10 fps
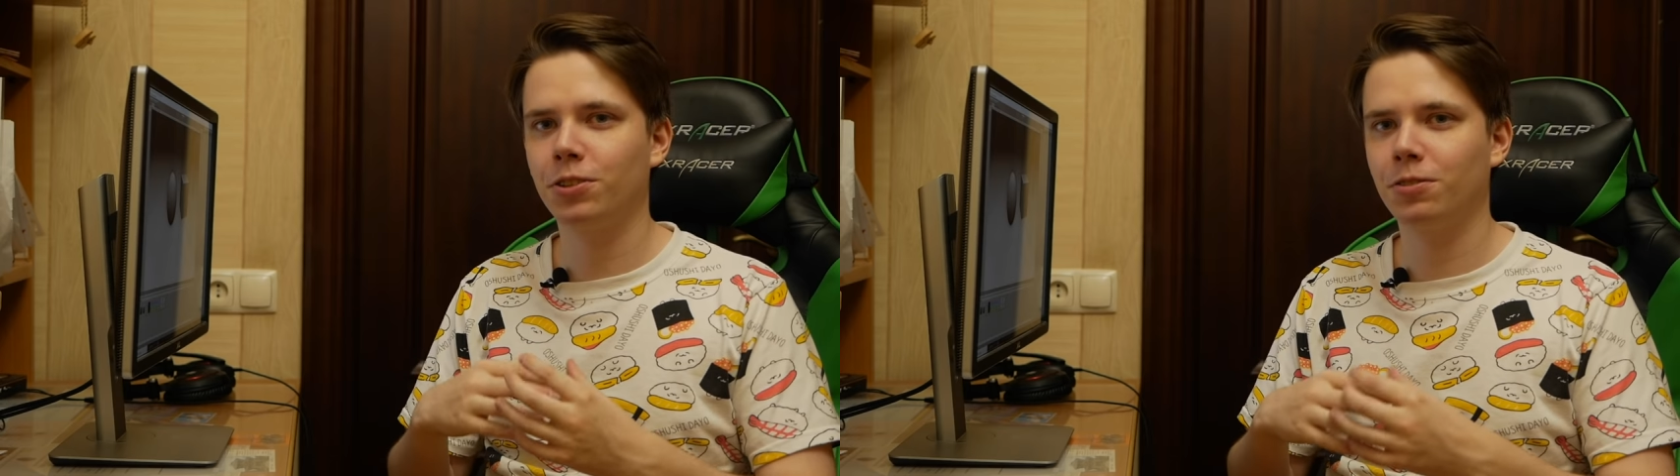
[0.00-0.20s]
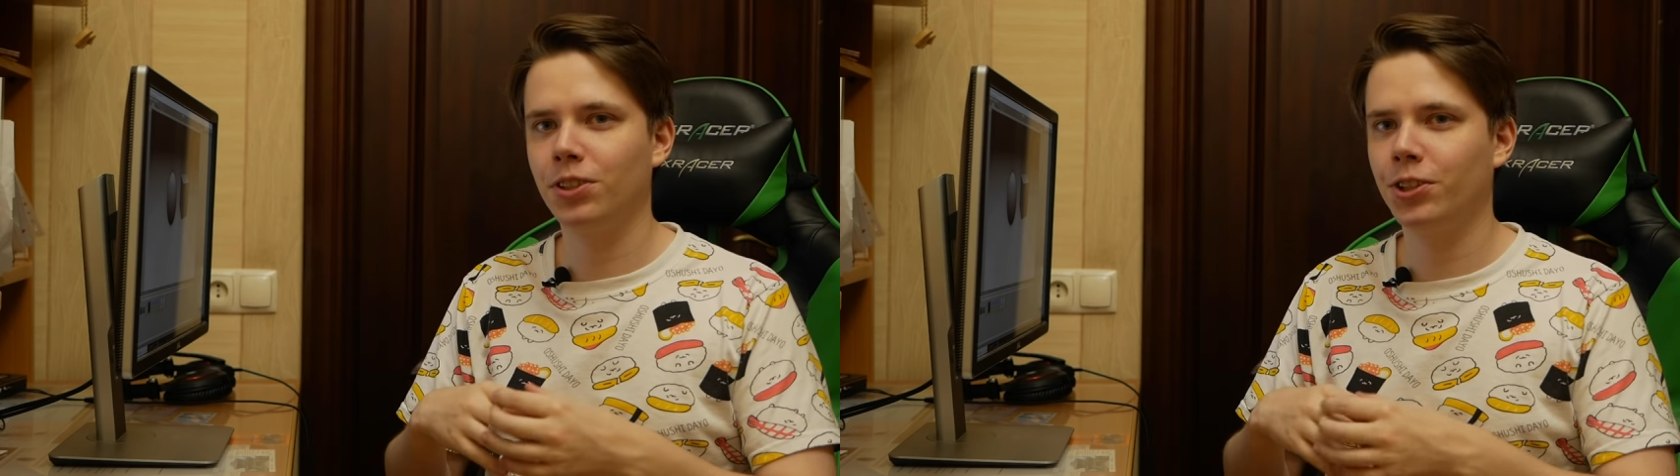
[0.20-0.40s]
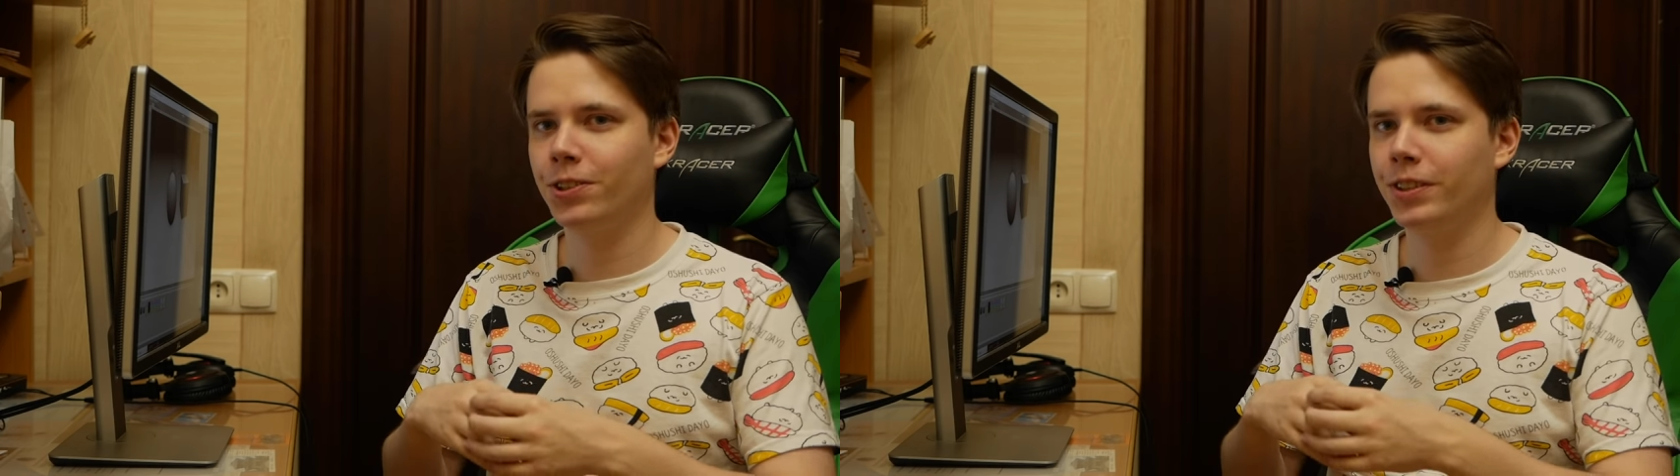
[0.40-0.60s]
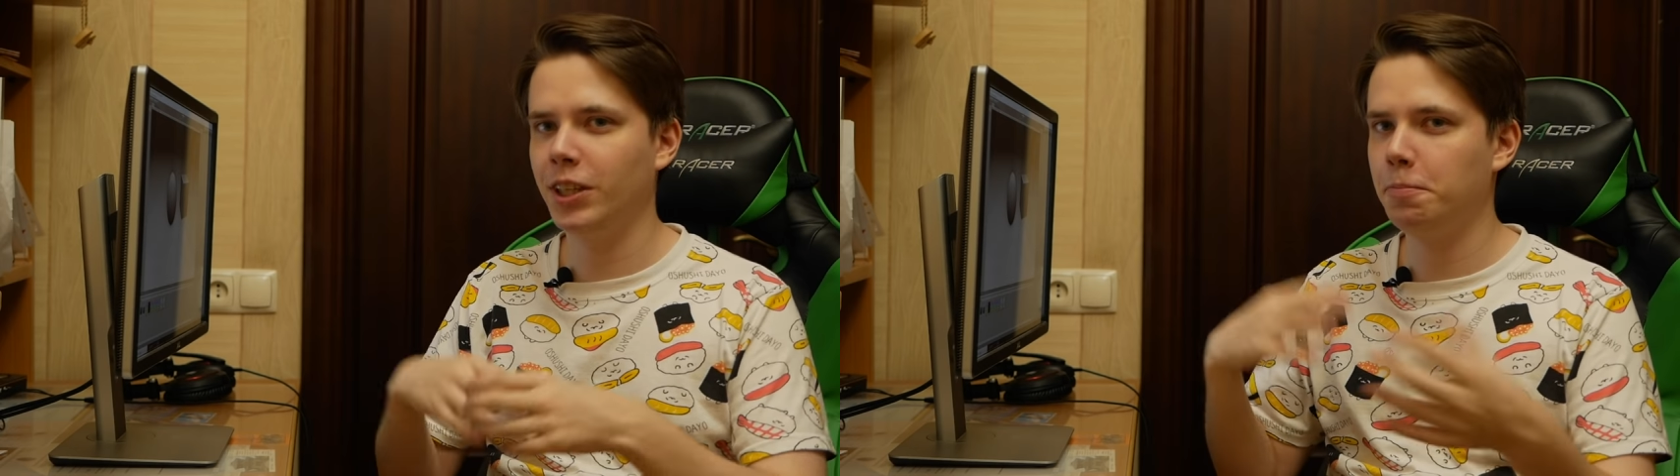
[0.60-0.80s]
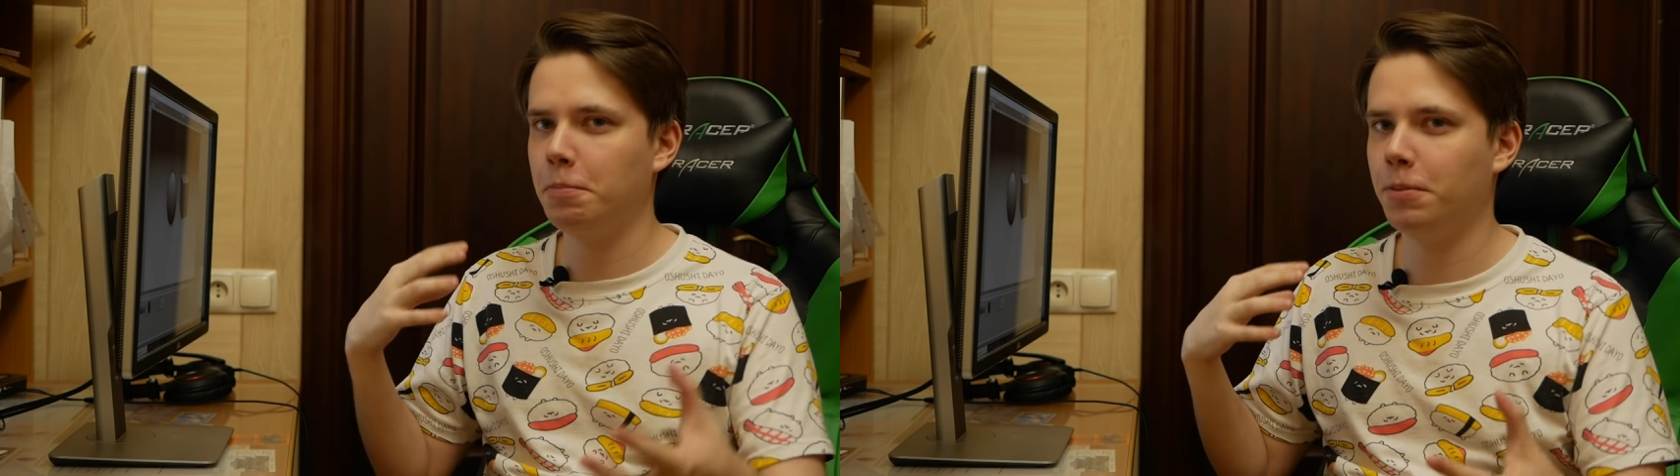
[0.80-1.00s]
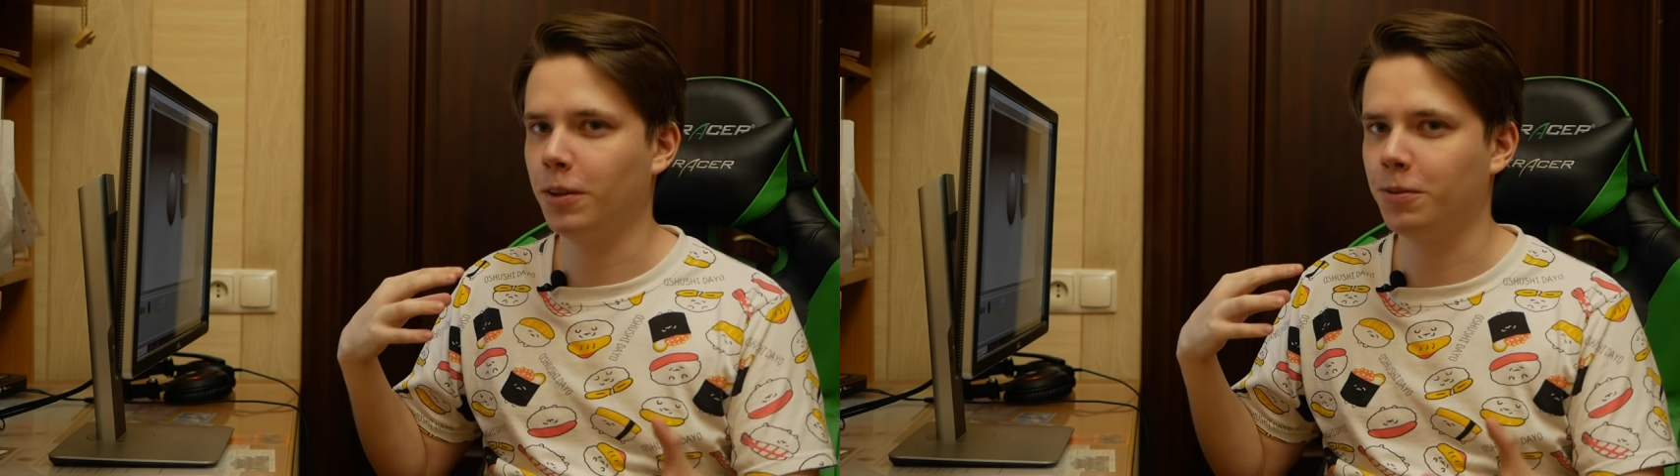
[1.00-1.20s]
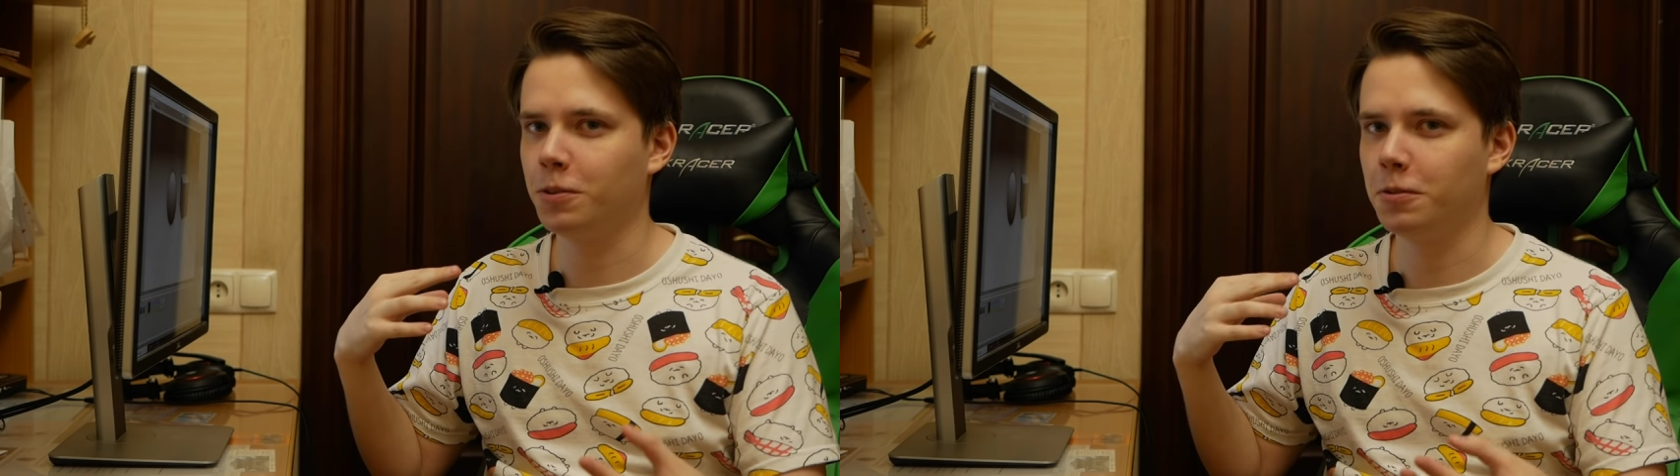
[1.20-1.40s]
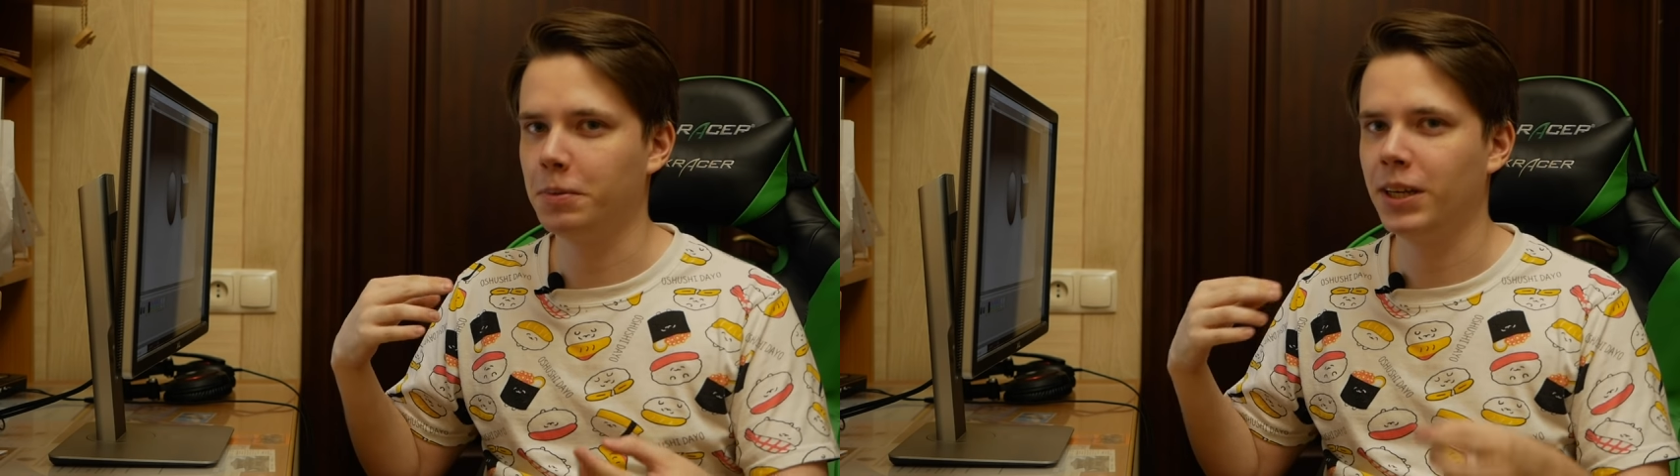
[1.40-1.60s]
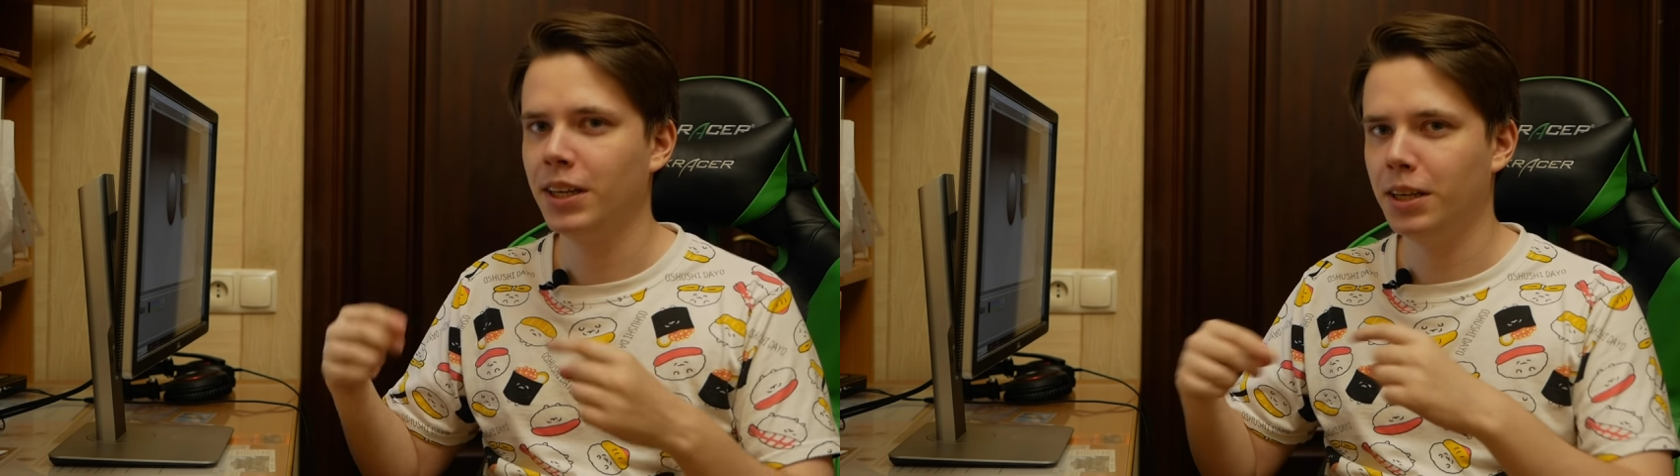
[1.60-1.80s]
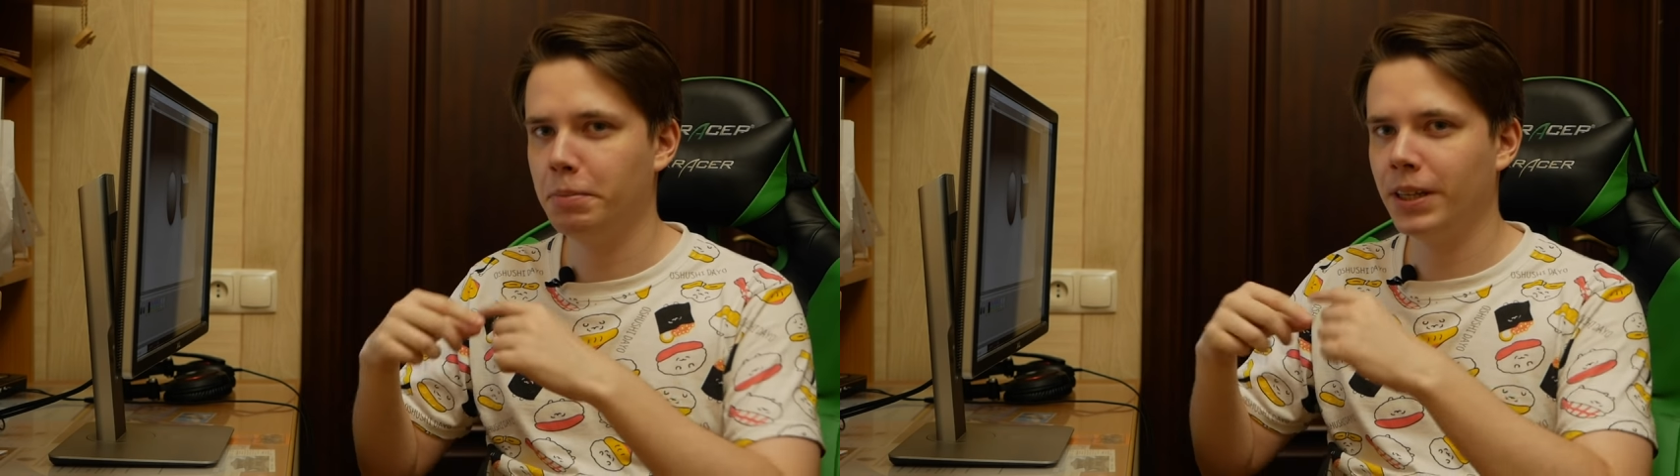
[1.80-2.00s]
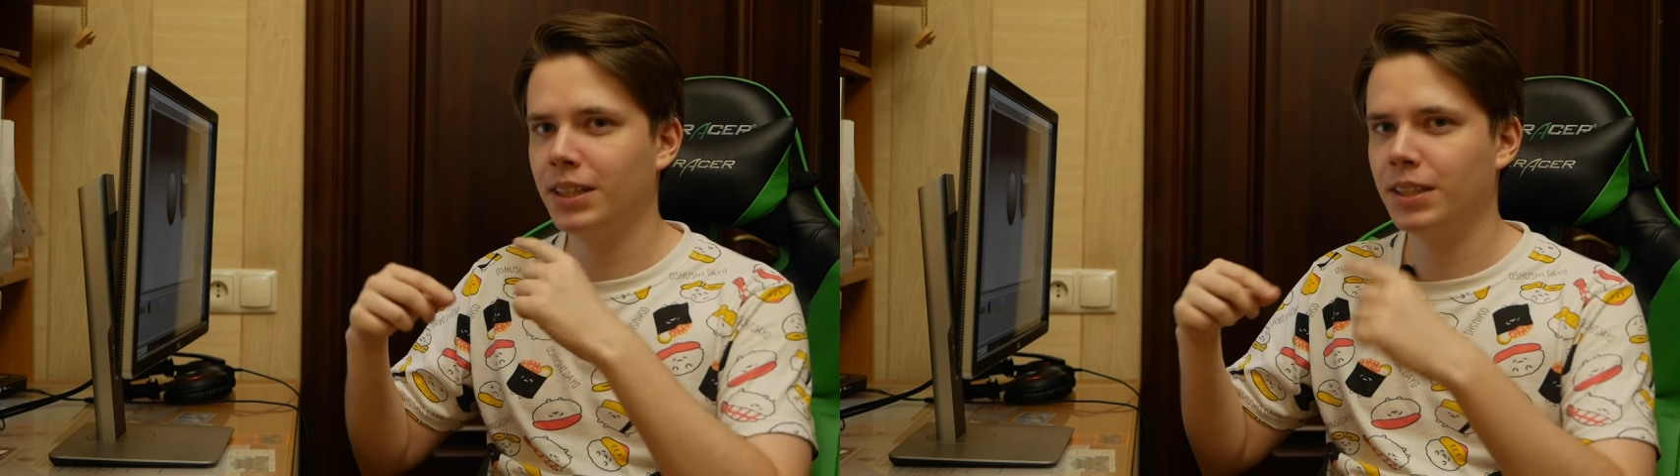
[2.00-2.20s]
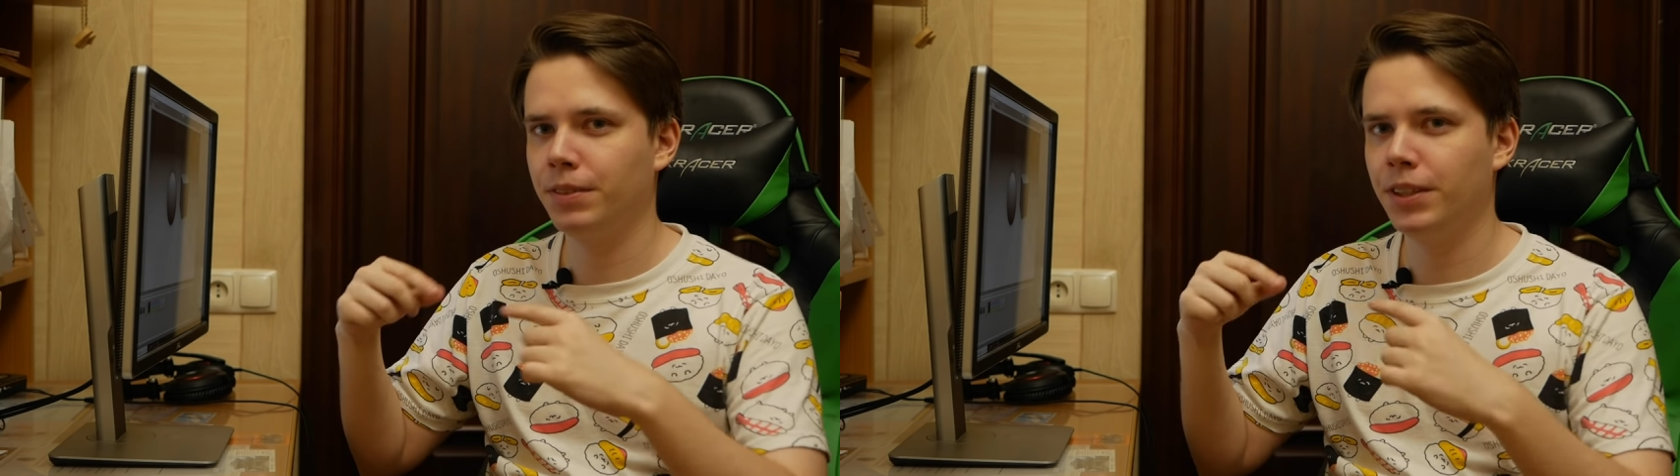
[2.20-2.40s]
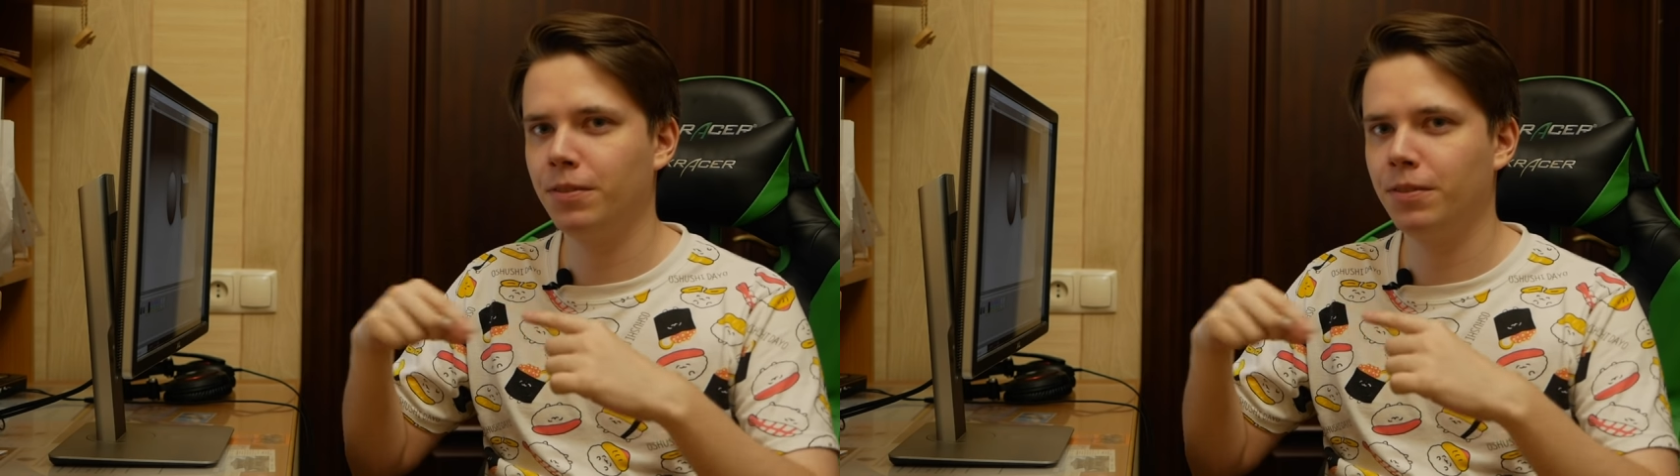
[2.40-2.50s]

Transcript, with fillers: что он еще не попал в куб, и пытаться в не...